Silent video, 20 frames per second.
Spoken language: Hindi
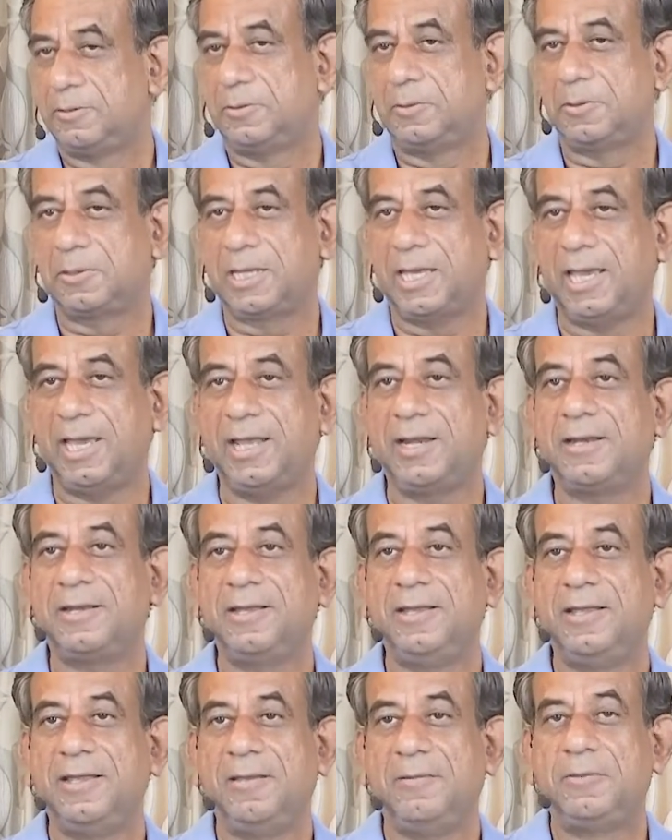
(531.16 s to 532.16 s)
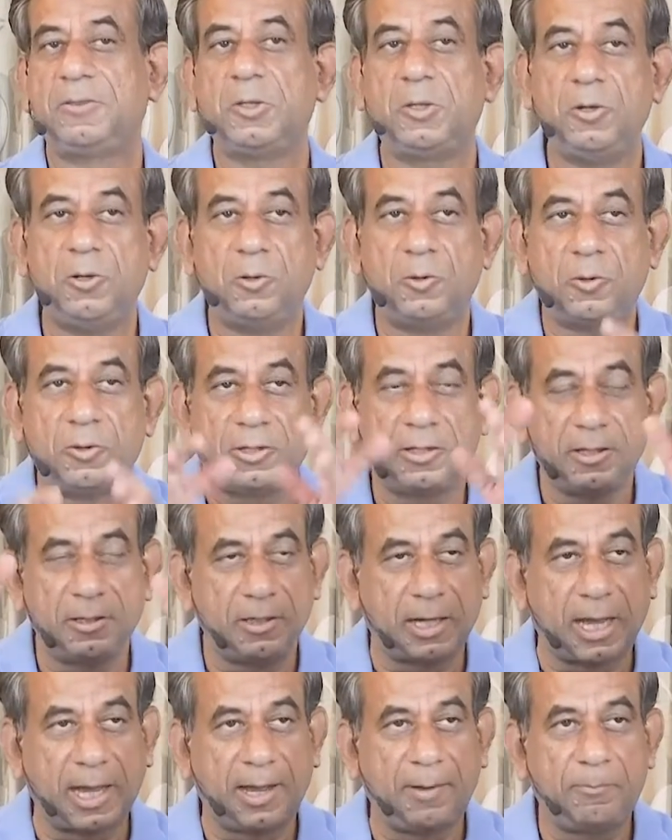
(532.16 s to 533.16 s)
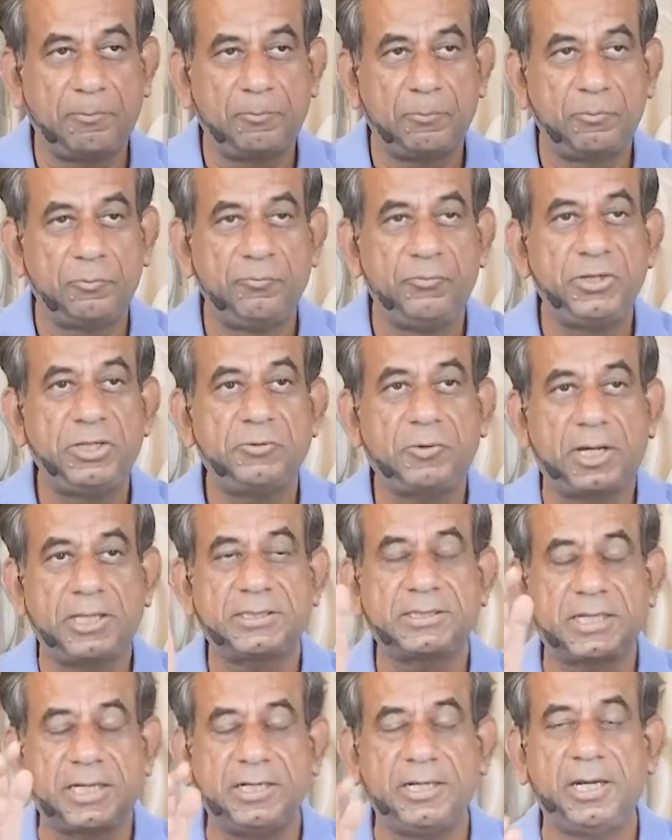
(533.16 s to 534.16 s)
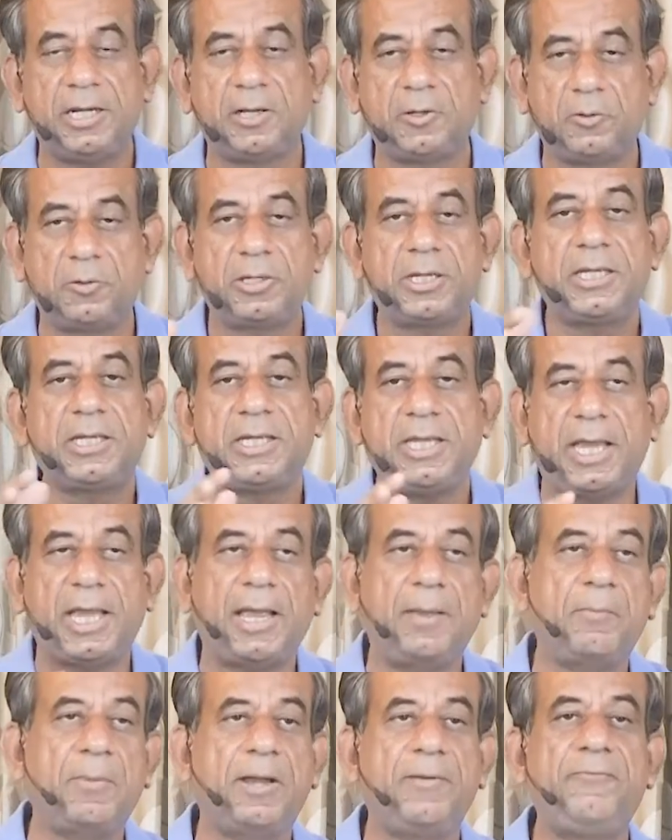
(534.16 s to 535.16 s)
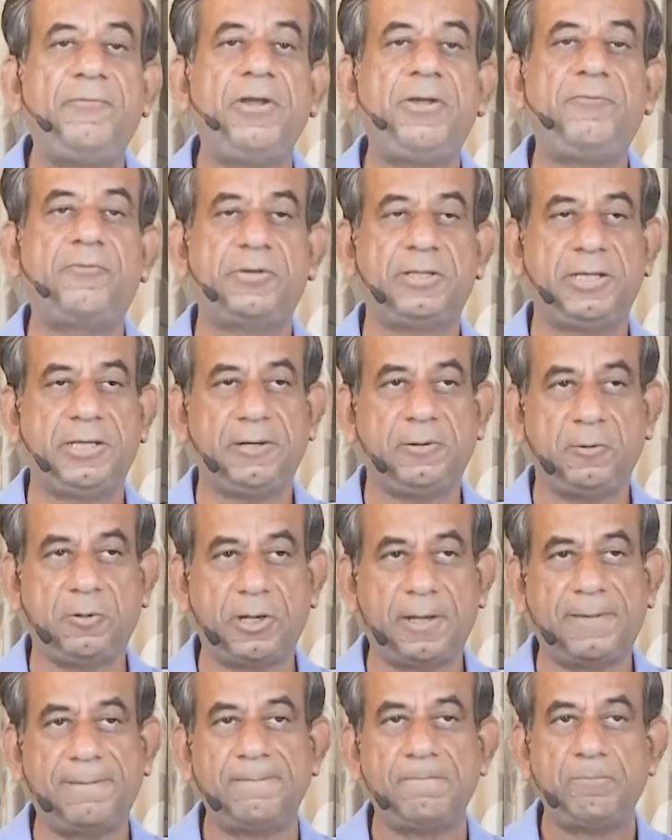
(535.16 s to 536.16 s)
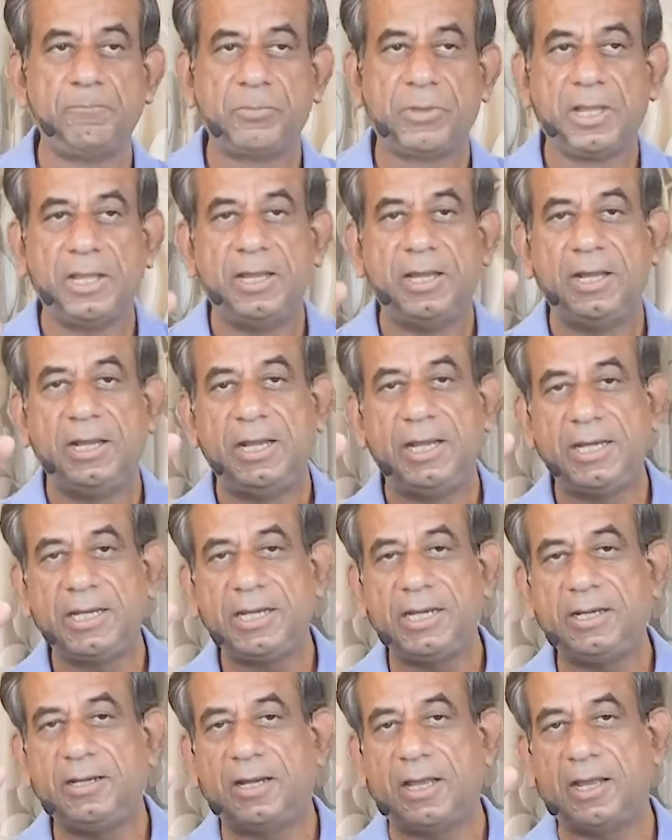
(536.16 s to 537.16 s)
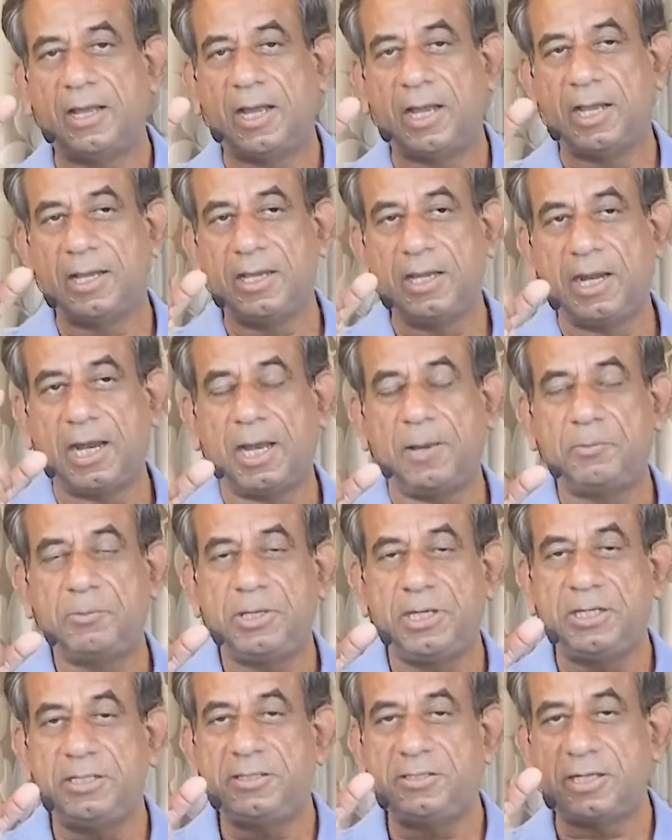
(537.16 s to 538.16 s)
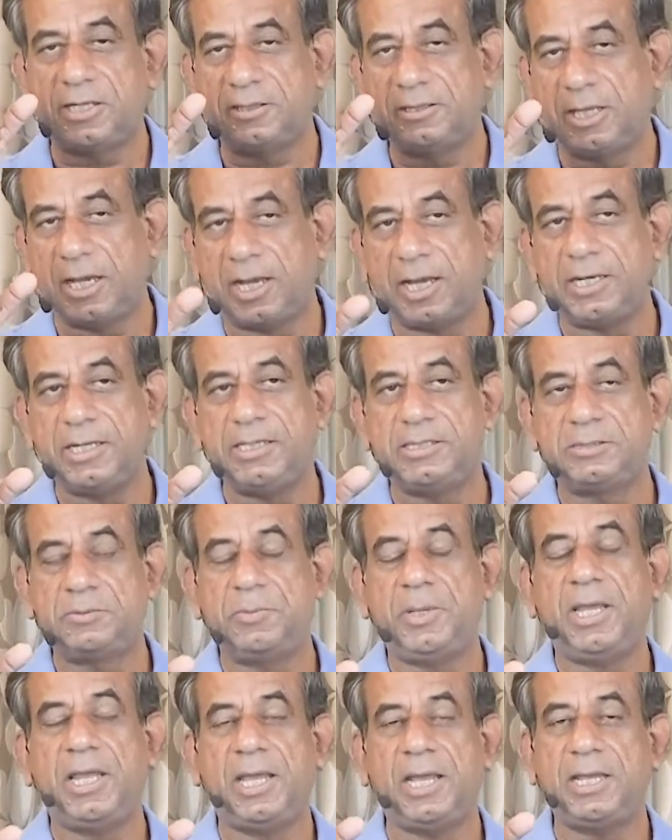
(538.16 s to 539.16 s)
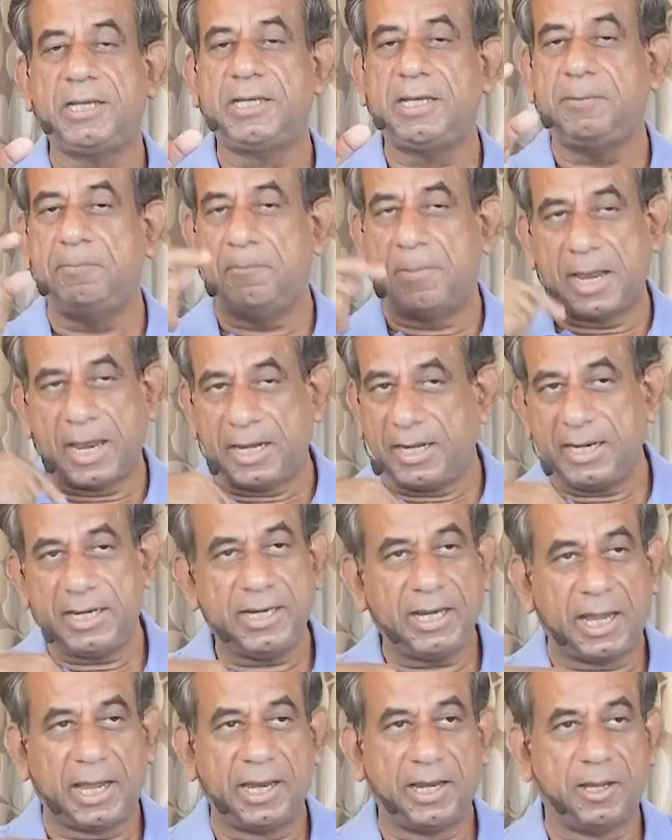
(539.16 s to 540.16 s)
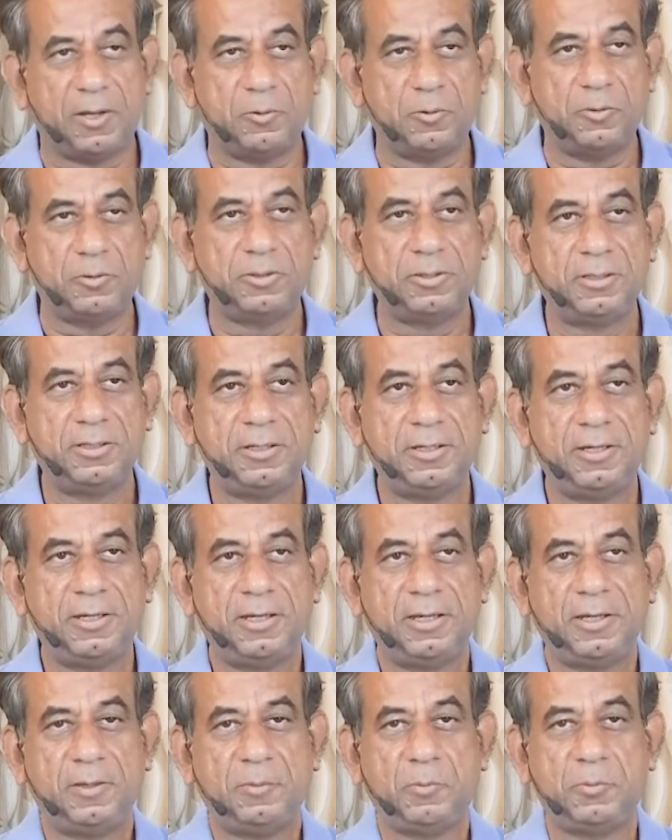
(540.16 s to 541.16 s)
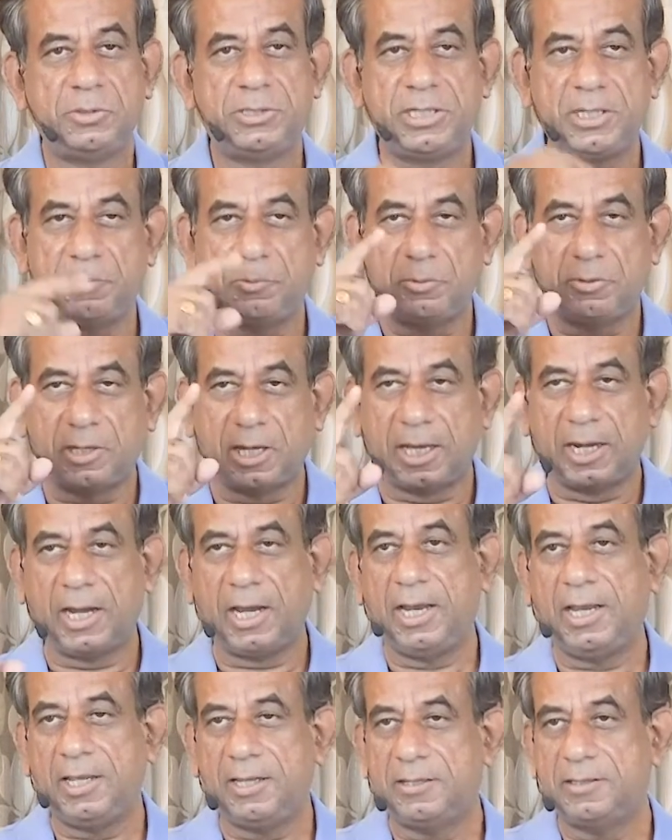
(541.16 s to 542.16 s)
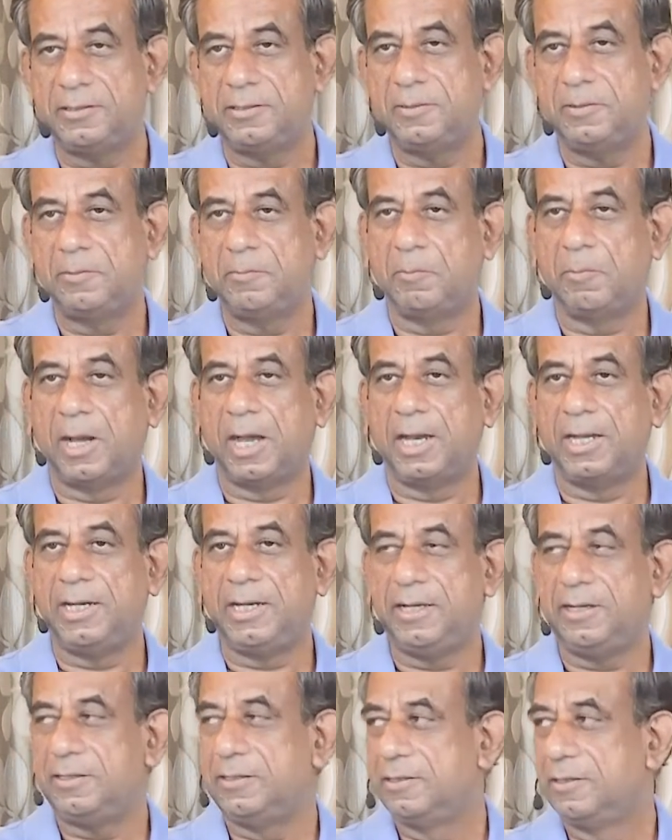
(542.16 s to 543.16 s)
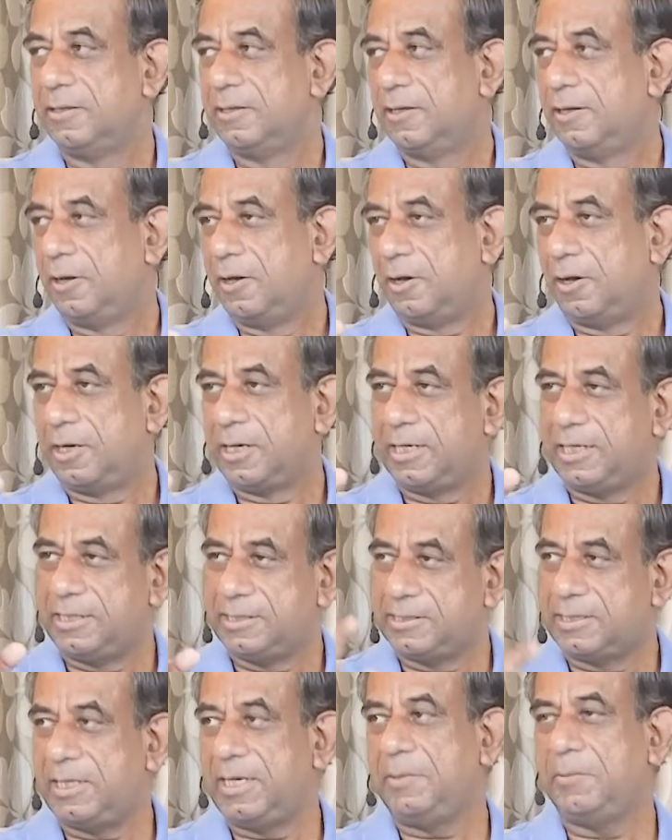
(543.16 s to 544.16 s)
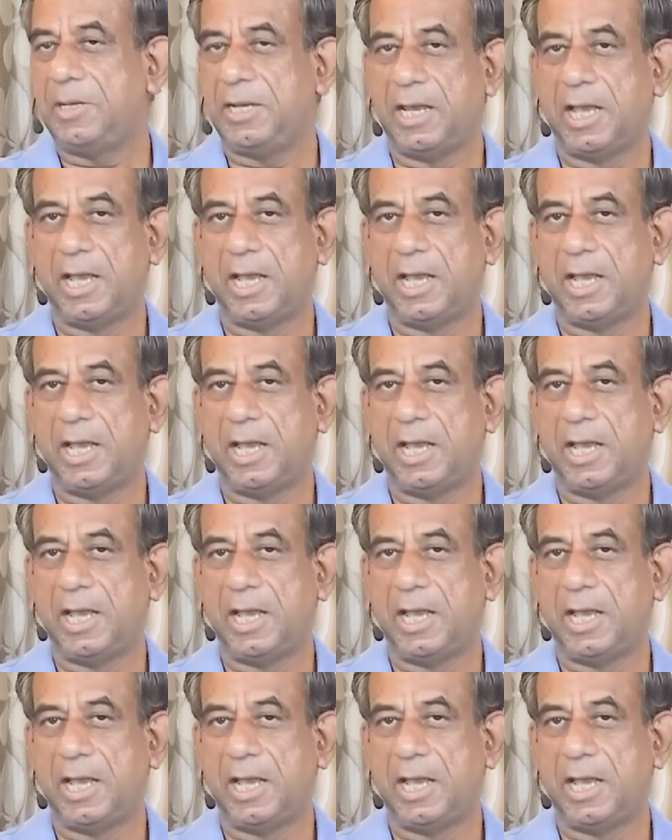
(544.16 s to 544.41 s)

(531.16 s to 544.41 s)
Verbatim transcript: तो खैर तो लोग आप विश्वास करने लगोगे कि आई एम अनफिट फॉर द योगा लेकिन अगर आपकी श्रद्धा इसमें है कि मैं नहीं आया हूँ मुझे पुकारा है माँ ने और इसलिए मैं